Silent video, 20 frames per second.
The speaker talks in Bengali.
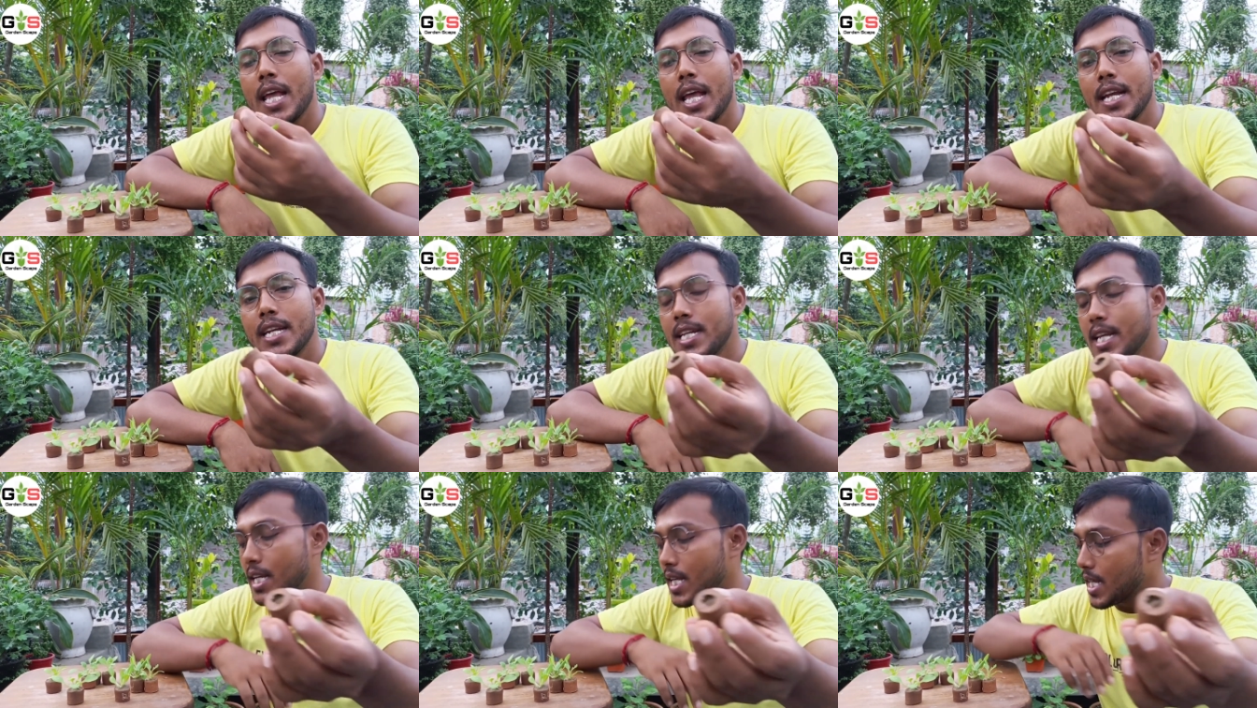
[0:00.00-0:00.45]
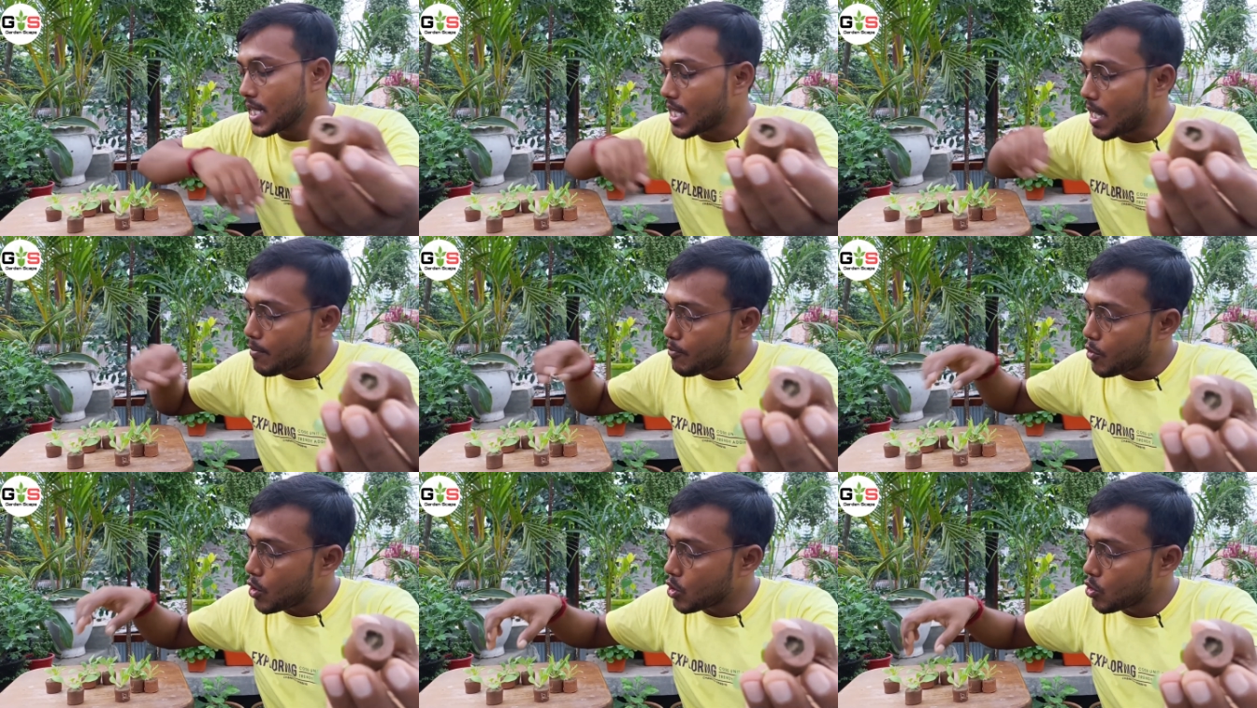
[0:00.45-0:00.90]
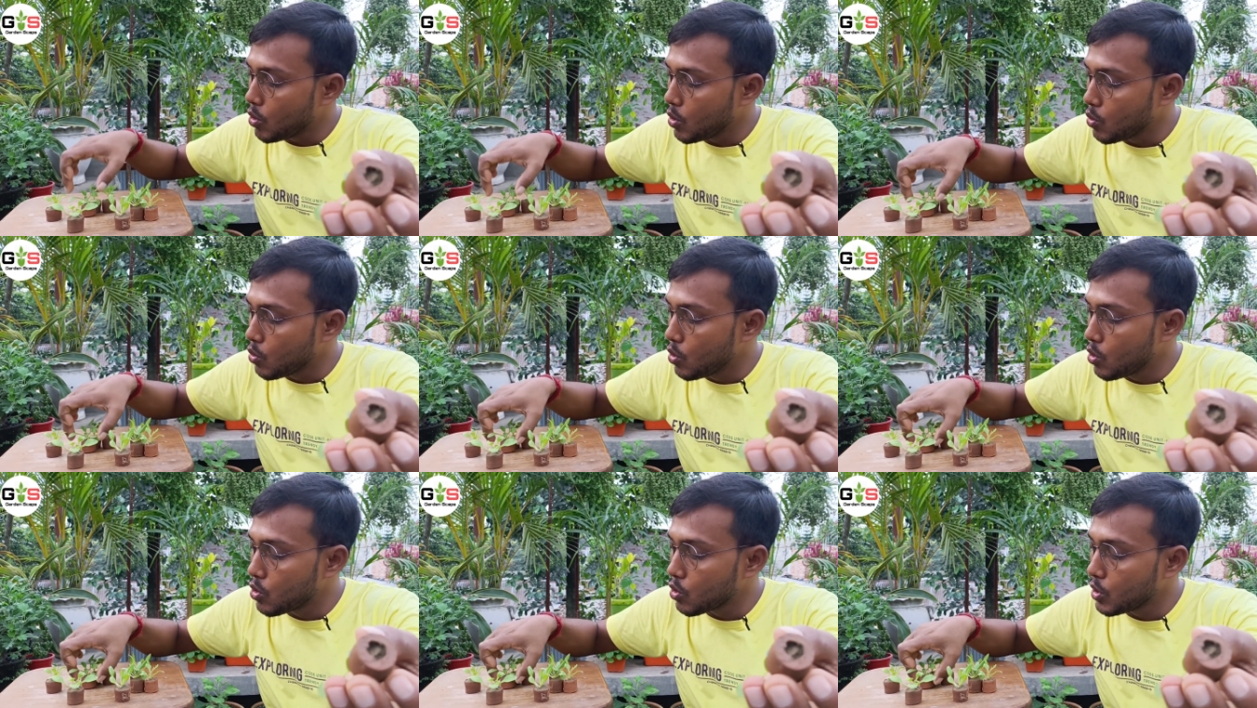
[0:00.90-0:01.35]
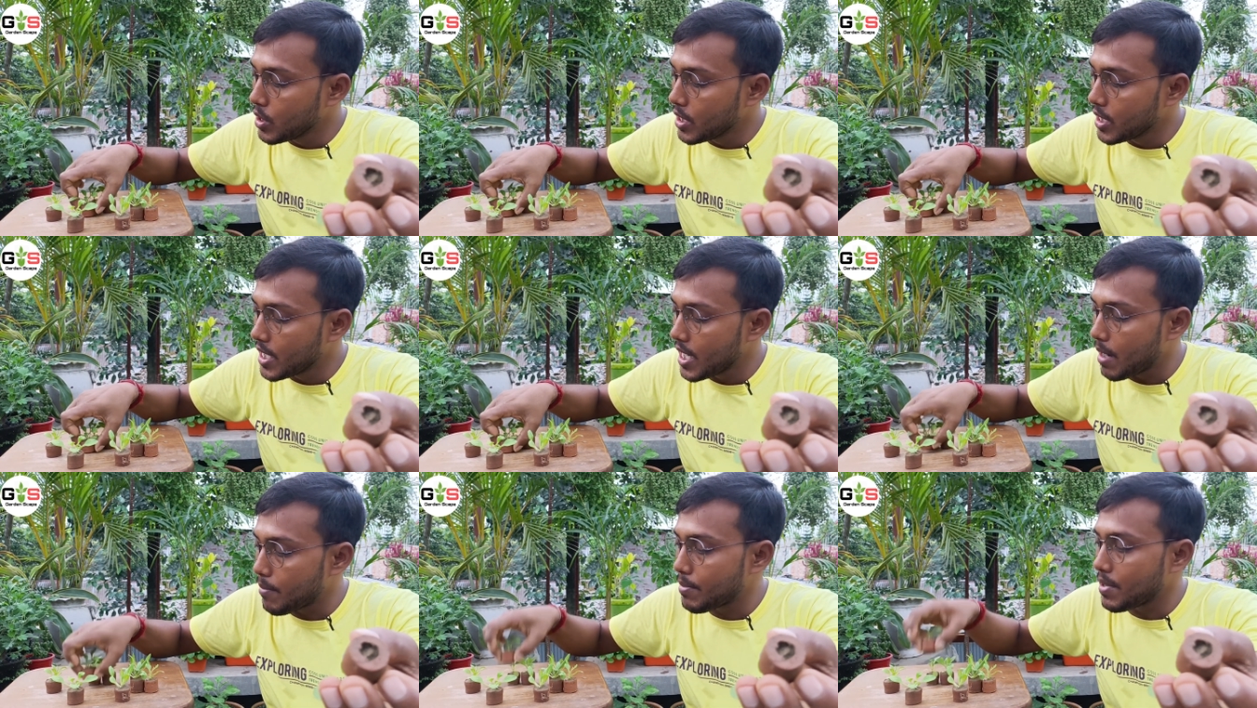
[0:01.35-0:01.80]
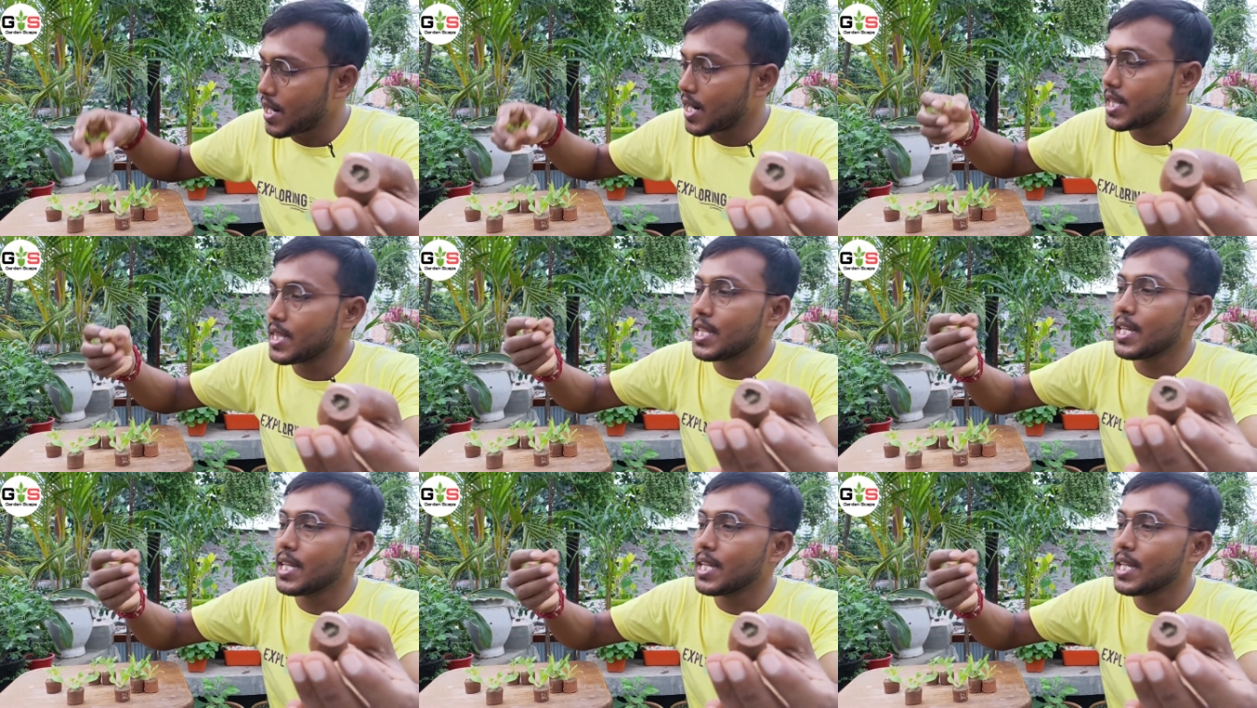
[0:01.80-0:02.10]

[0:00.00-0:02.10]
এই ঠিক এই থাম্পটগুলি উল্টো দিকে আপনারা